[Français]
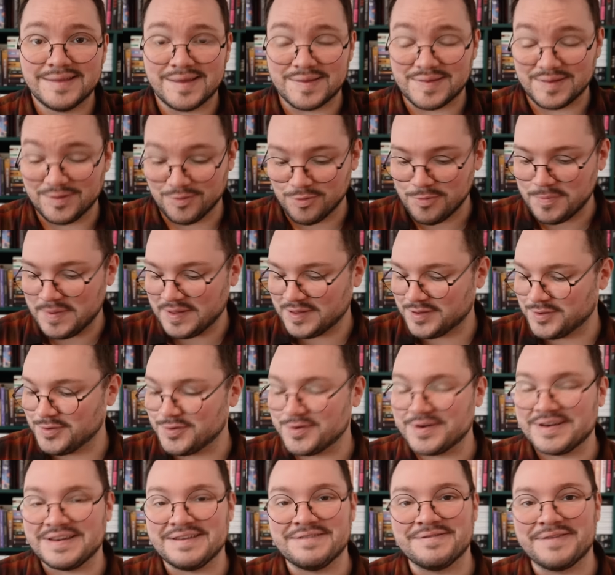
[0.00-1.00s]
C'est drôle parce
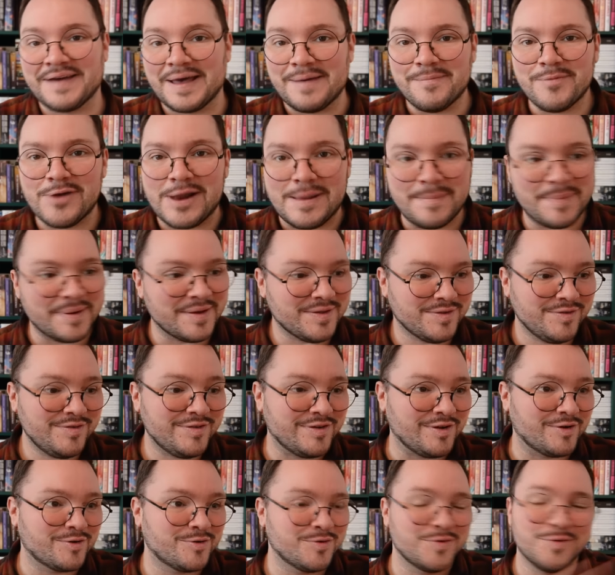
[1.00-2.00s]
que j'ai vraiment l'impression
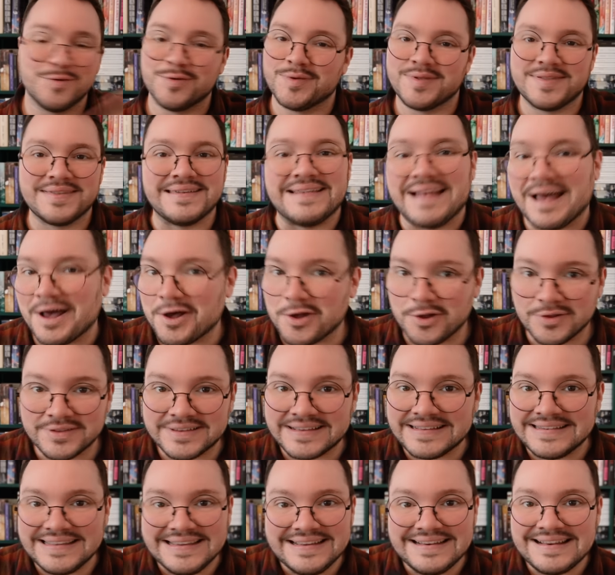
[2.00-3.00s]
genre que c'est la
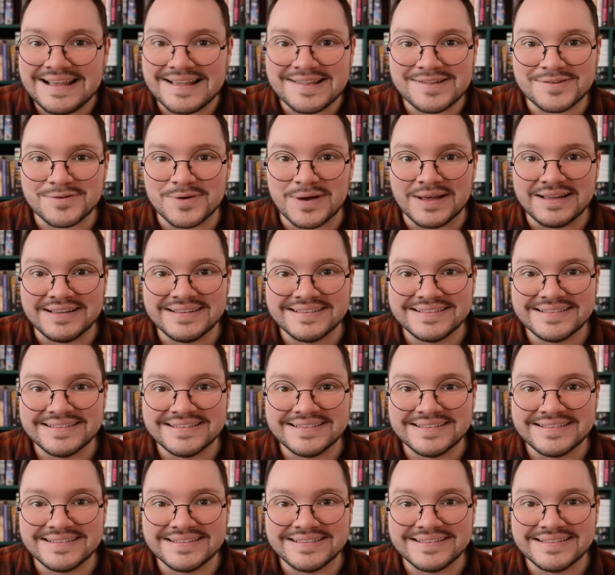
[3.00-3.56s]
rentrée des classes quoi.